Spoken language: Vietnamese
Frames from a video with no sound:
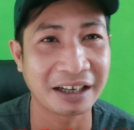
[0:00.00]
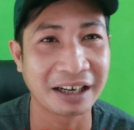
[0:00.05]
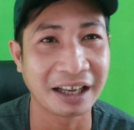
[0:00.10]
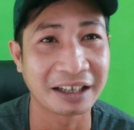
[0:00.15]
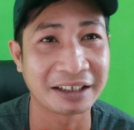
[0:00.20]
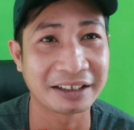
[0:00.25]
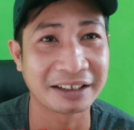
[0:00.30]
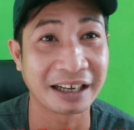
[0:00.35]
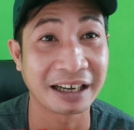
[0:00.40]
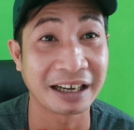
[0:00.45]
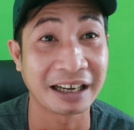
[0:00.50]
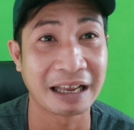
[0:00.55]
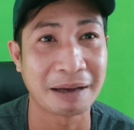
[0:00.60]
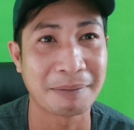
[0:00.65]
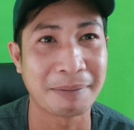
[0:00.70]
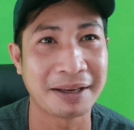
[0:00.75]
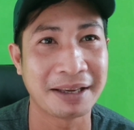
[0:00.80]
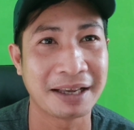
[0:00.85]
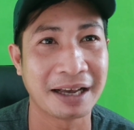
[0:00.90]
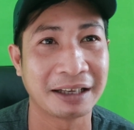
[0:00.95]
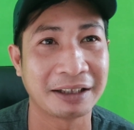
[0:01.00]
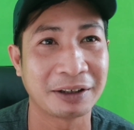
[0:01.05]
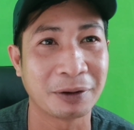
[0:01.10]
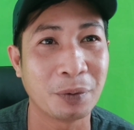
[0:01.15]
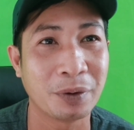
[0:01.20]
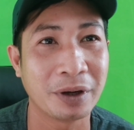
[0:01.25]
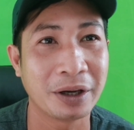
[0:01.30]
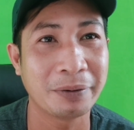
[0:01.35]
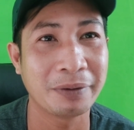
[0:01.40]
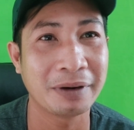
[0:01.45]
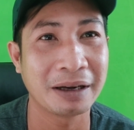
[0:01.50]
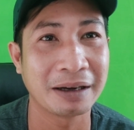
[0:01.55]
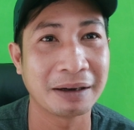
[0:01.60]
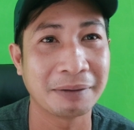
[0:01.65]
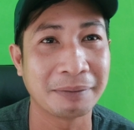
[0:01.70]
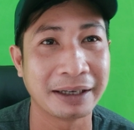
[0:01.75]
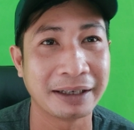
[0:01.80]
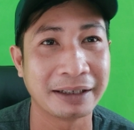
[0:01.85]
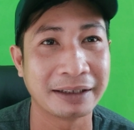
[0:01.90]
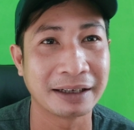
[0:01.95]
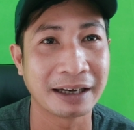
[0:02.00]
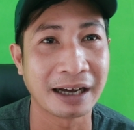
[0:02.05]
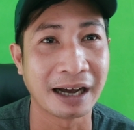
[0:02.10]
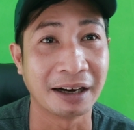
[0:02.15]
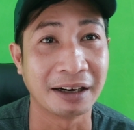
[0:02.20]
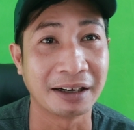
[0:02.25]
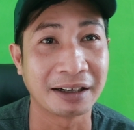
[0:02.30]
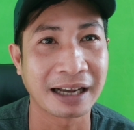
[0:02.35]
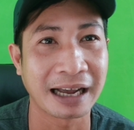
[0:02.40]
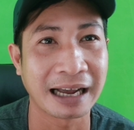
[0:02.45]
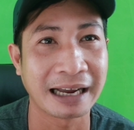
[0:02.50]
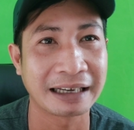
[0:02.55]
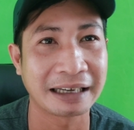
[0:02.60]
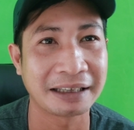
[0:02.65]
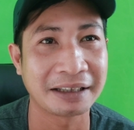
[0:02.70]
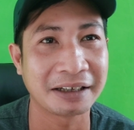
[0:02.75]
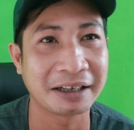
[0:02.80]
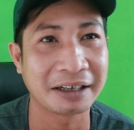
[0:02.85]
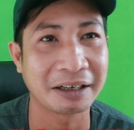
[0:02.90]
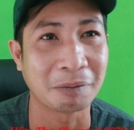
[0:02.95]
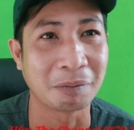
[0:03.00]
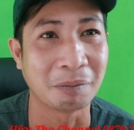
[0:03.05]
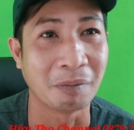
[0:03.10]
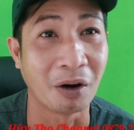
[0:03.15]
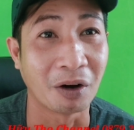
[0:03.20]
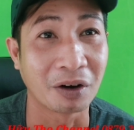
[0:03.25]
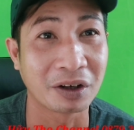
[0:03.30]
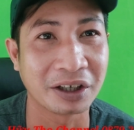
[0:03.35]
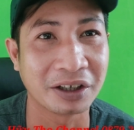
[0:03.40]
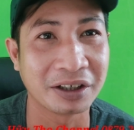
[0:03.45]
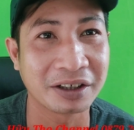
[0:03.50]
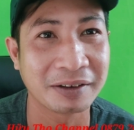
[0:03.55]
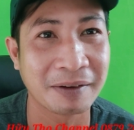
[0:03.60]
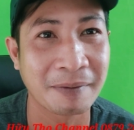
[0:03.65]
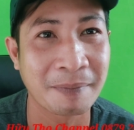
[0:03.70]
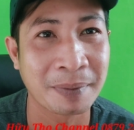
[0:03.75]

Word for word: lên là, là bây giờ chủ yếu là mình ừ, khai ra những cái đồng bọn trước,